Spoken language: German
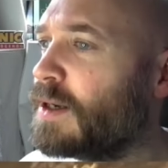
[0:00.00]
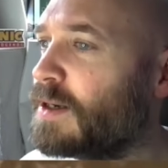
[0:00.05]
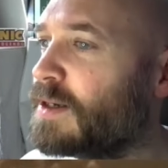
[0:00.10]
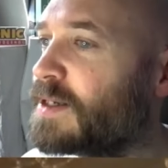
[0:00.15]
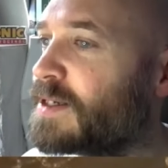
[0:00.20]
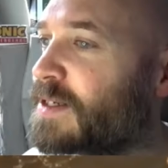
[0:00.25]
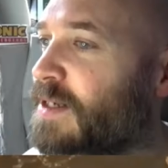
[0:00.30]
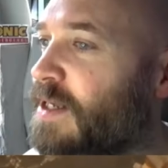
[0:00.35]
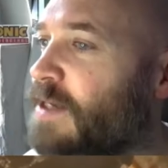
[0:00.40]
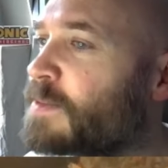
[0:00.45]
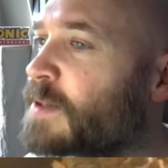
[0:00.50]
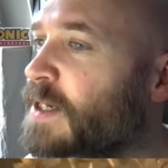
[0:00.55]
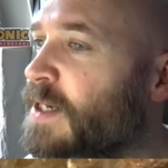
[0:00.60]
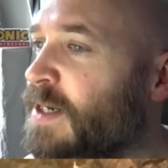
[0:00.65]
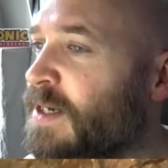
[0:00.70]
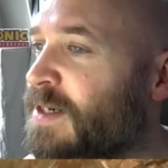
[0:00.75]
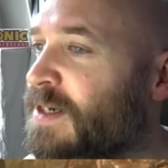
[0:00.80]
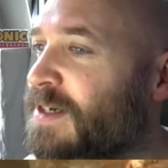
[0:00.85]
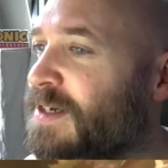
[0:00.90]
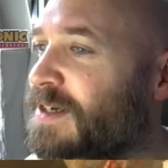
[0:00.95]
Ich lebe?
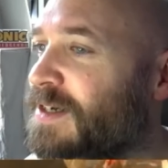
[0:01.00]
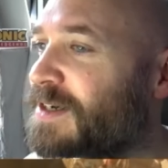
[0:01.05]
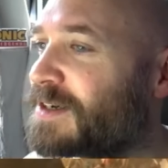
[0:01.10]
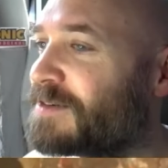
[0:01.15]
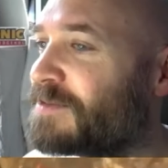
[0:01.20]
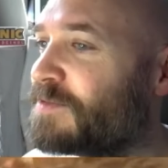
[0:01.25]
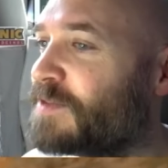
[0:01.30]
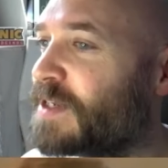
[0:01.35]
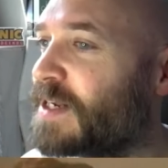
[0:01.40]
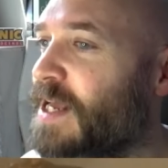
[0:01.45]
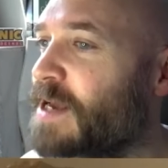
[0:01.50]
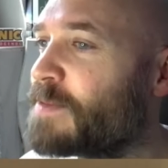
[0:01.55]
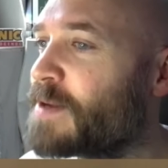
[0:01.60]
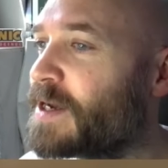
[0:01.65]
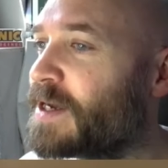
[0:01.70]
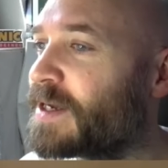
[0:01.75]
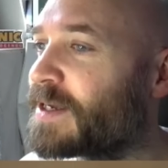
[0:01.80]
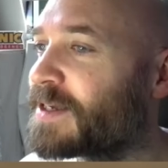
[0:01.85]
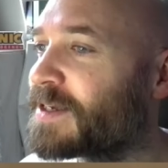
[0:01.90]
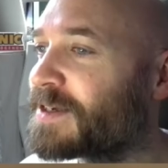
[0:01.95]
Wie lebe
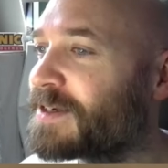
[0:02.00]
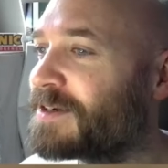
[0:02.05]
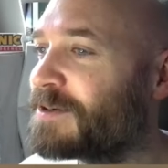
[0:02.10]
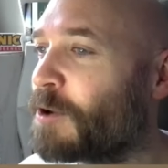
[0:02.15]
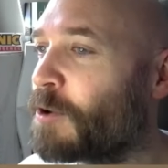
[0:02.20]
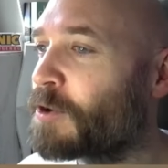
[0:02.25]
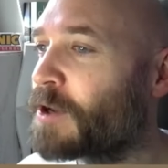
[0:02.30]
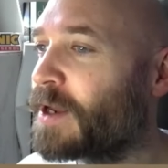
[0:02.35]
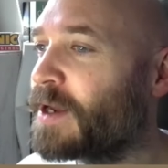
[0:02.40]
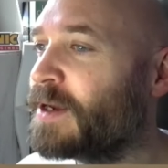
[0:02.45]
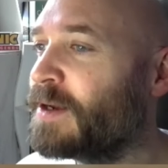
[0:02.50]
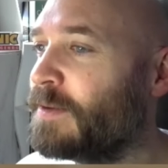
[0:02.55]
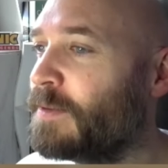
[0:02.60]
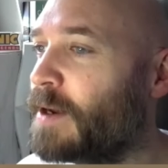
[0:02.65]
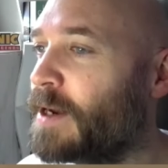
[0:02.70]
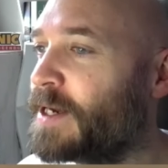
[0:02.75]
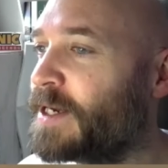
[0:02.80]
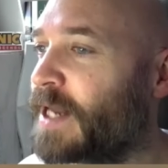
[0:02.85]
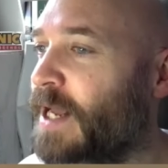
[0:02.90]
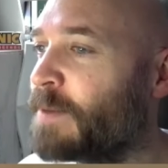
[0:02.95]
ich? Okay,
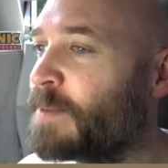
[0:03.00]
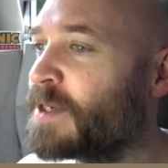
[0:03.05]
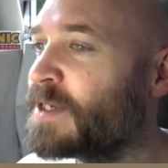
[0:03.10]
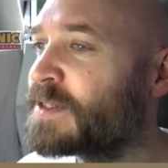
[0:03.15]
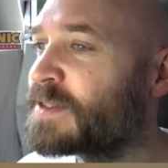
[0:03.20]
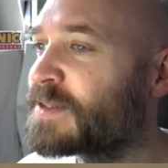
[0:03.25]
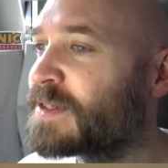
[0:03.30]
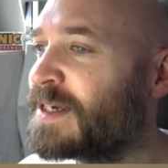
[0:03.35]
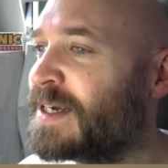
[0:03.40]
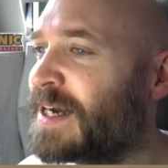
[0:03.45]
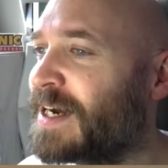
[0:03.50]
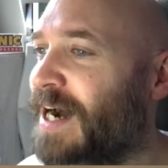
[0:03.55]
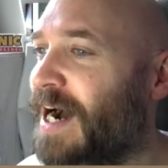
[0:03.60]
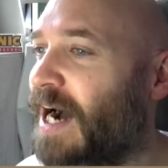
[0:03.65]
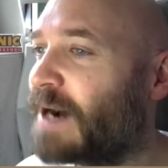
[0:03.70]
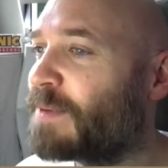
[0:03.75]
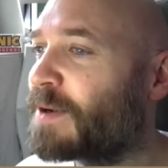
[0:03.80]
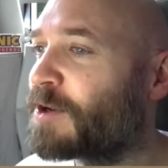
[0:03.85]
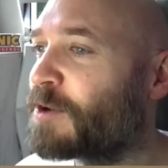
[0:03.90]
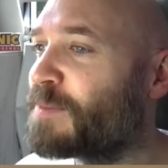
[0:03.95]
ich nehme es.
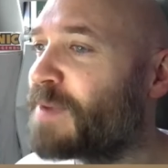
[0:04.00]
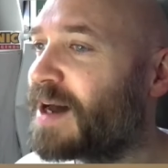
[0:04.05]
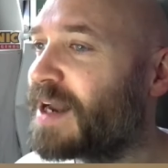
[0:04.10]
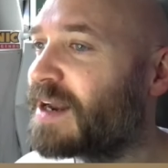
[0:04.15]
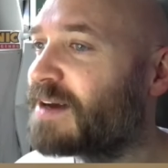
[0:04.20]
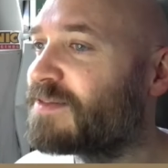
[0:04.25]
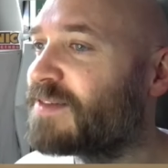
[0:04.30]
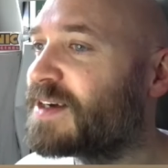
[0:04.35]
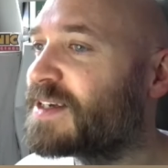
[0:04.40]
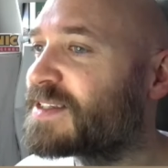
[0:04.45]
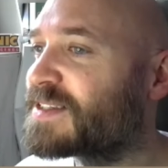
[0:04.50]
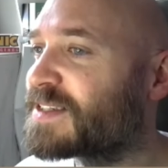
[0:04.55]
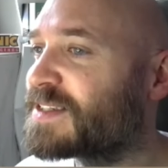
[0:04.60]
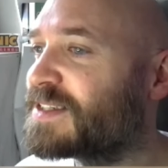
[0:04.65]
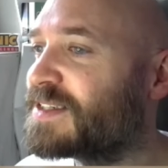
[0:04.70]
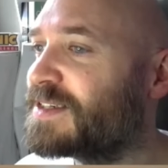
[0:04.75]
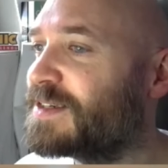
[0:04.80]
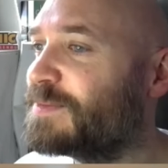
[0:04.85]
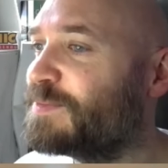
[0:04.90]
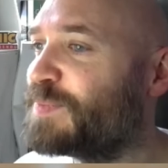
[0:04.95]
Aber normalerweise
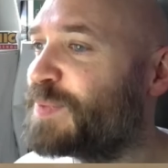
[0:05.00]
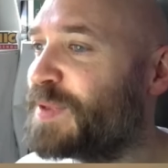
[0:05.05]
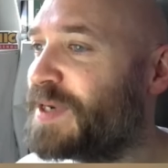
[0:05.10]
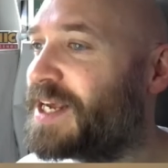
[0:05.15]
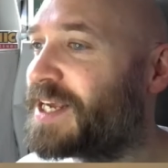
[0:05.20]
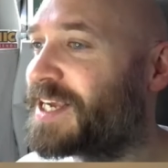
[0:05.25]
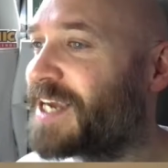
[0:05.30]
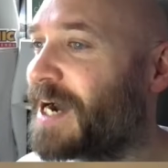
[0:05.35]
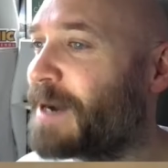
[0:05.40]
bin ich